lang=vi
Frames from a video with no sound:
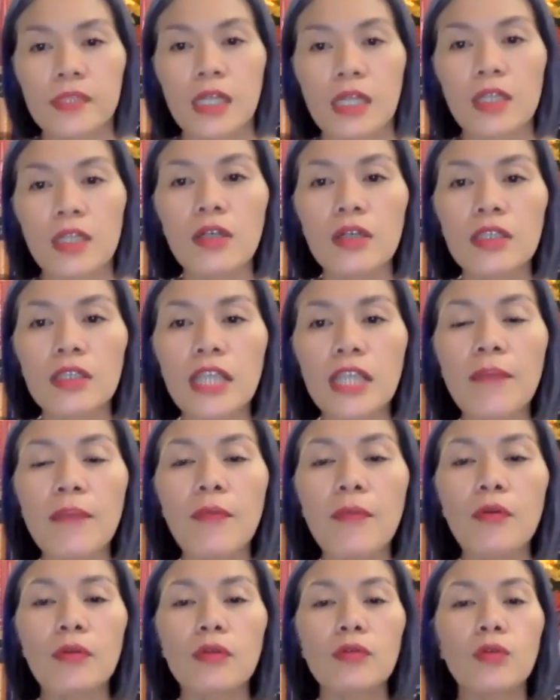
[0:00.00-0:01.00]
Rồi thêm
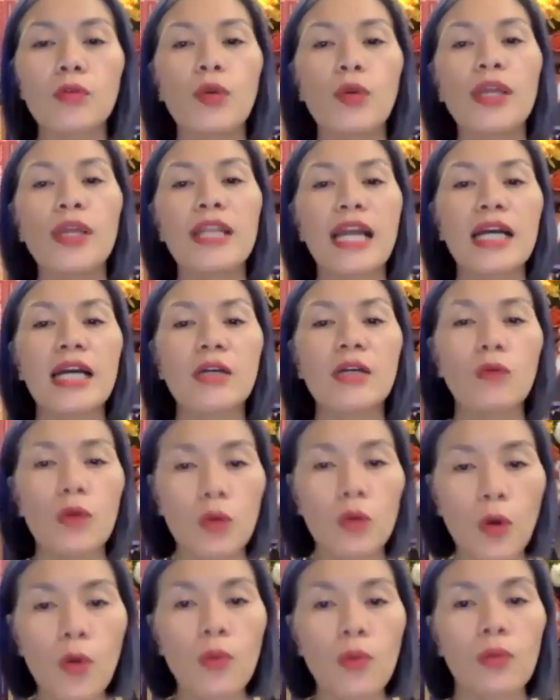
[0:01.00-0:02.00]
một quyền năng cuối
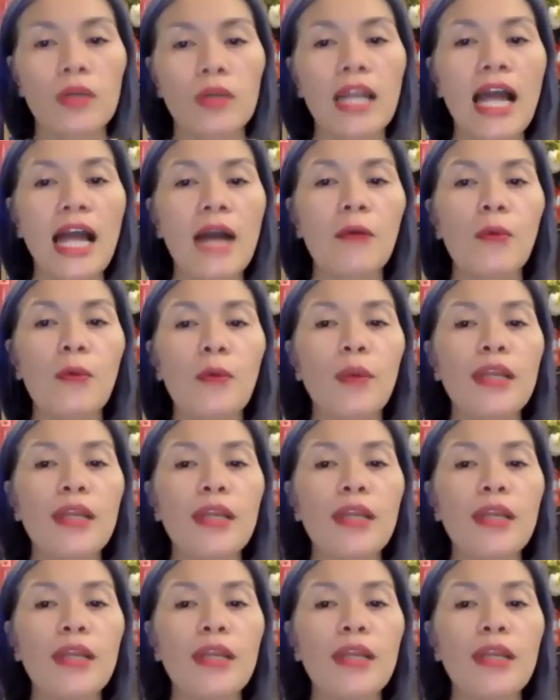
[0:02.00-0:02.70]
cùng là quyền